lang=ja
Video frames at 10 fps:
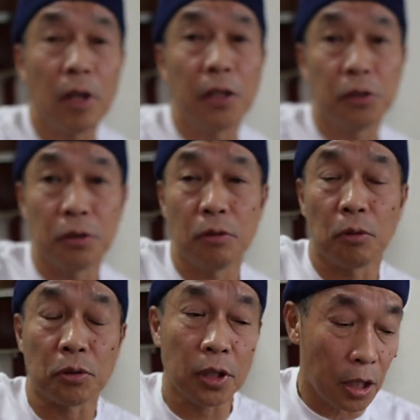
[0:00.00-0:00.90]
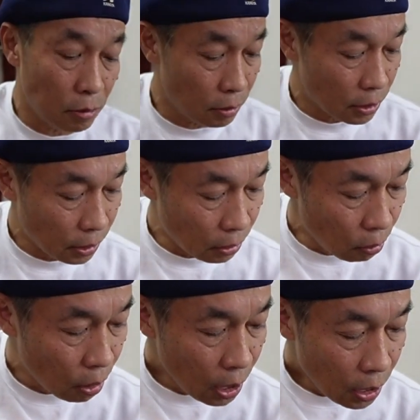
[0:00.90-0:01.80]
練習をしているんですけ
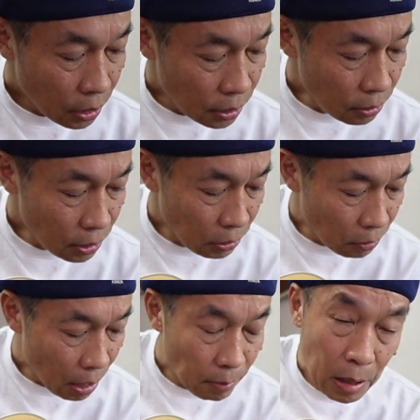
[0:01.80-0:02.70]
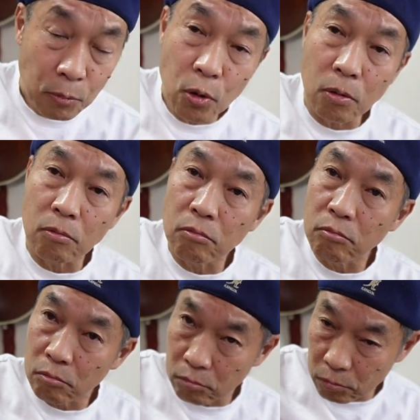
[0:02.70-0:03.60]
ど、奇跡の山も
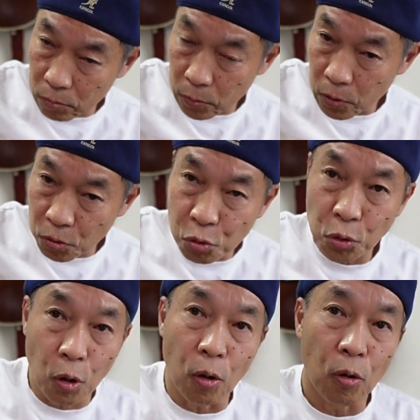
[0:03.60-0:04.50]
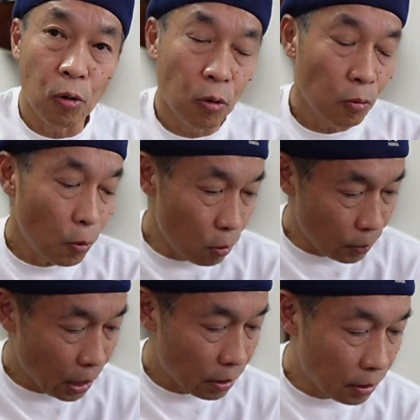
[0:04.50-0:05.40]
この
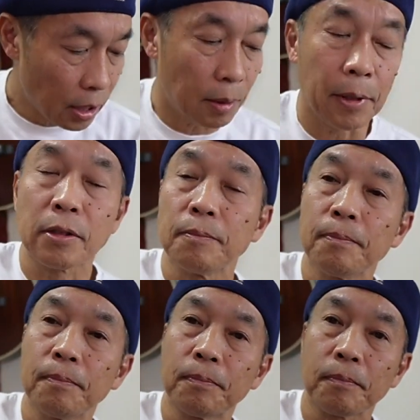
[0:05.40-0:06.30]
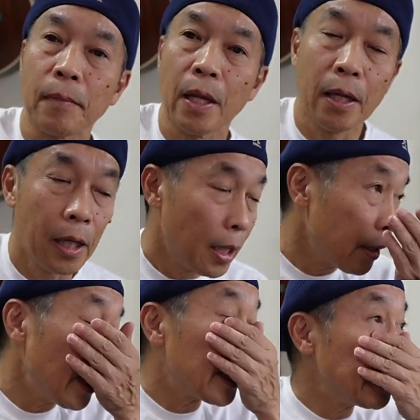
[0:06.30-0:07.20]
フォームが出てきます。
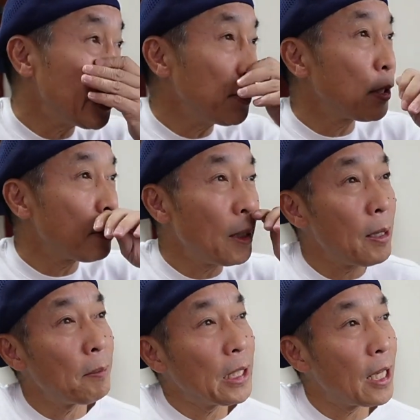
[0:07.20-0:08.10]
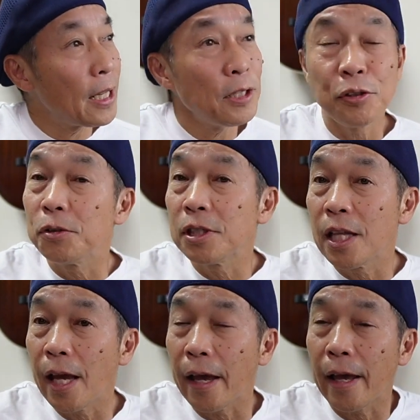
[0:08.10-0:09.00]
で奇跡の山はまだ練習し
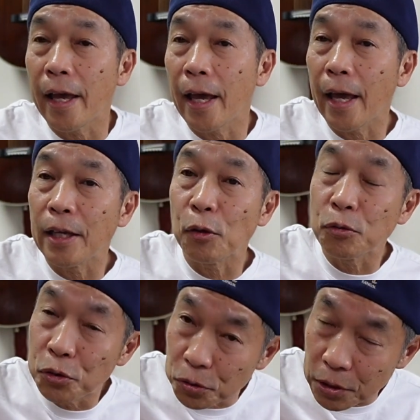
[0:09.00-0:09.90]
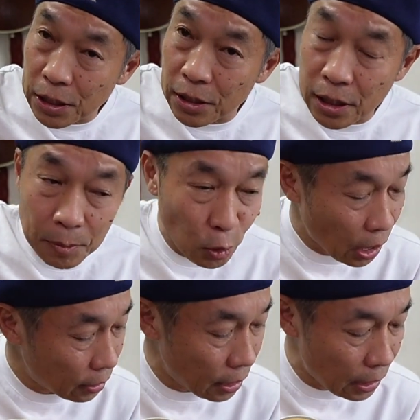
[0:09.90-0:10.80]
て、40日も
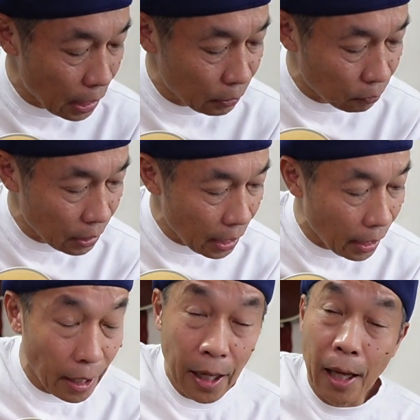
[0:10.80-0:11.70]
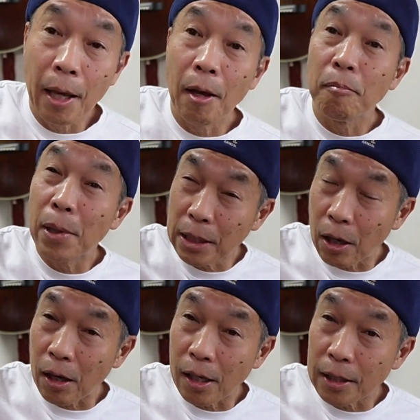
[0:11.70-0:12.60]
経っていないので、ま
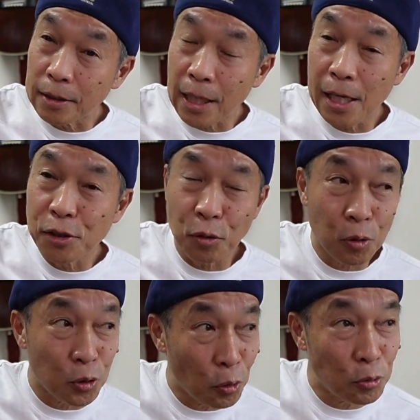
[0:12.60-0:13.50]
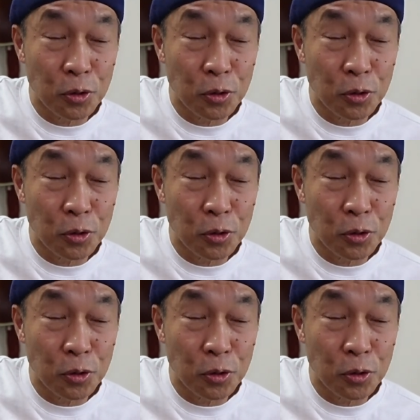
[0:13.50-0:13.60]
だ最初の4